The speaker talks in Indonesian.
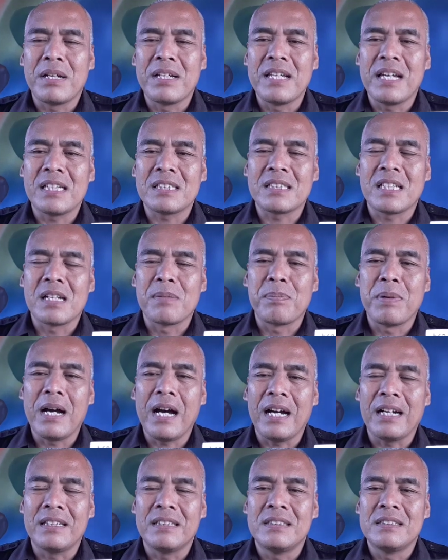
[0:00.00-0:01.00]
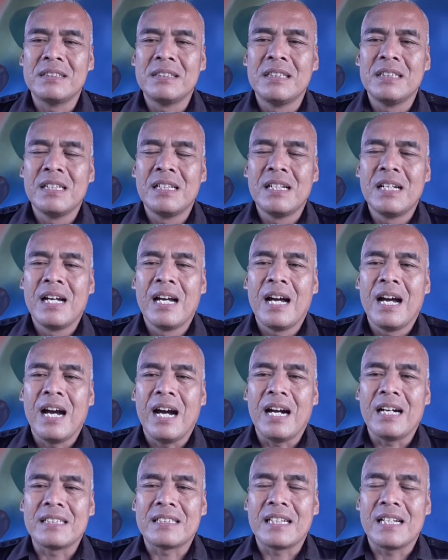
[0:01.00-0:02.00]
menghias gerbang.
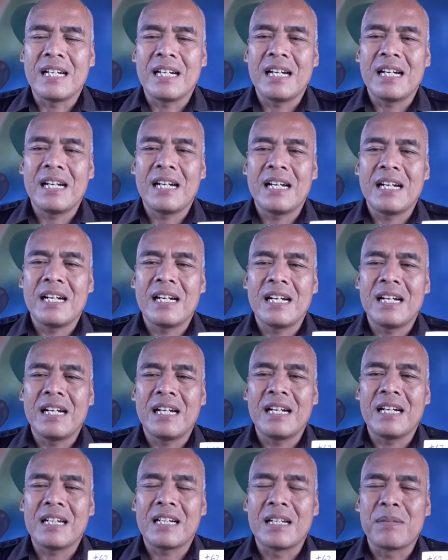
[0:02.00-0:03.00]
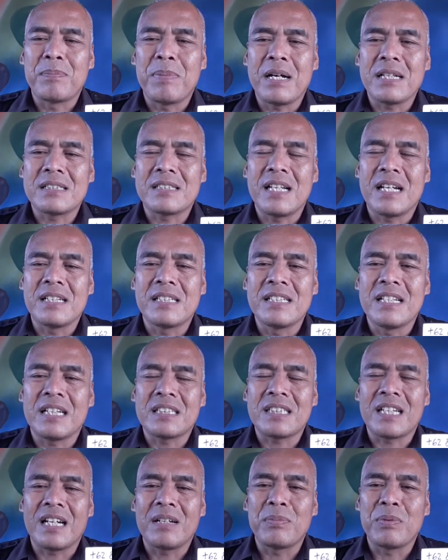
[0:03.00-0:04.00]
Ada gerbang sedang
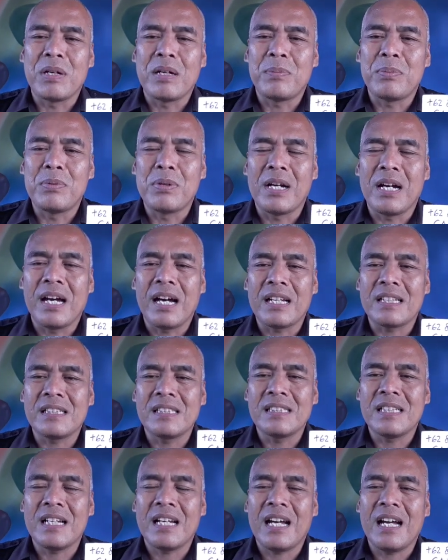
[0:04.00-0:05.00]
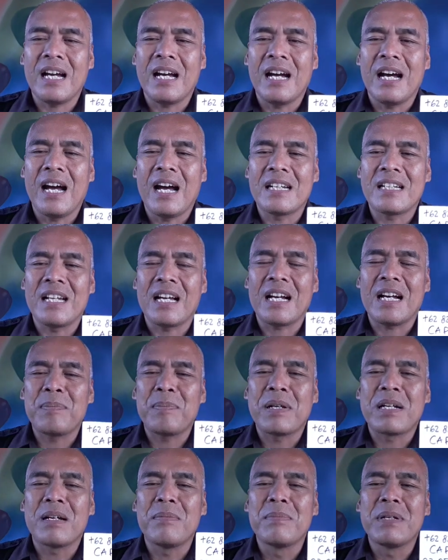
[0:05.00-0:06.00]
dihias dengan bunga-bunga, artinya ada
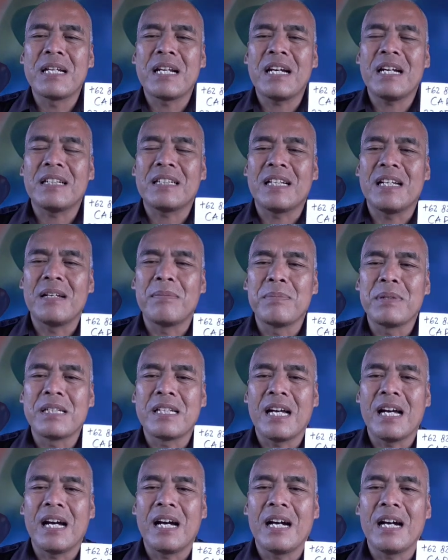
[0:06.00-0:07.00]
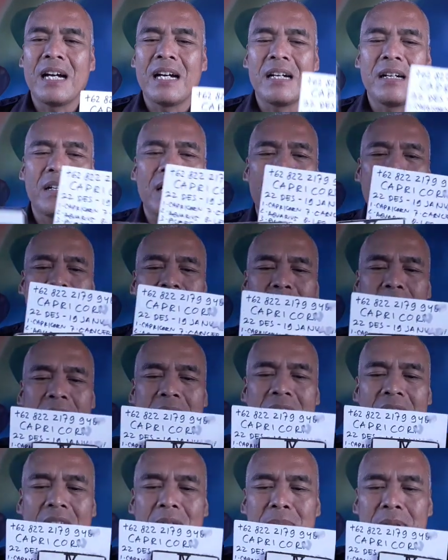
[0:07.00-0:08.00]
kabar gembira dalam bidang
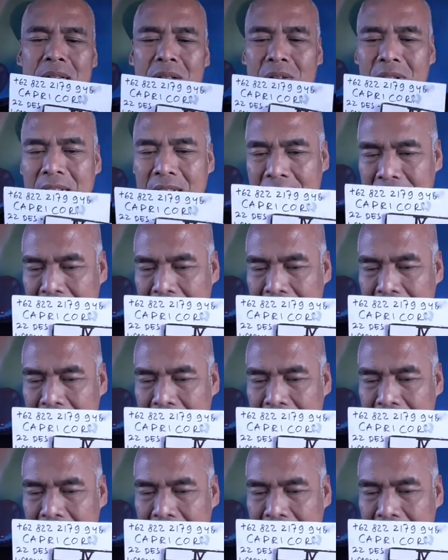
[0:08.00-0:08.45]
asmara Capricorn